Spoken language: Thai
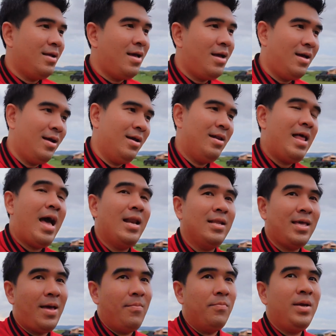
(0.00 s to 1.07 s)
หน้าลาน
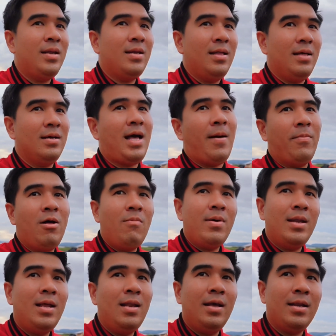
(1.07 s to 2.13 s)
แคมปิ้งเลยขับ เข้ามา
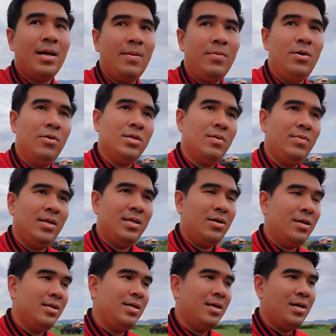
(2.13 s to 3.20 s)
ได้เลยนะครับ เดี๋ยวจะมีเจ้า
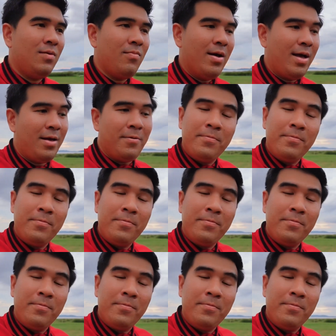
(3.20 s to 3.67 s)
หน้าที่เข้ามา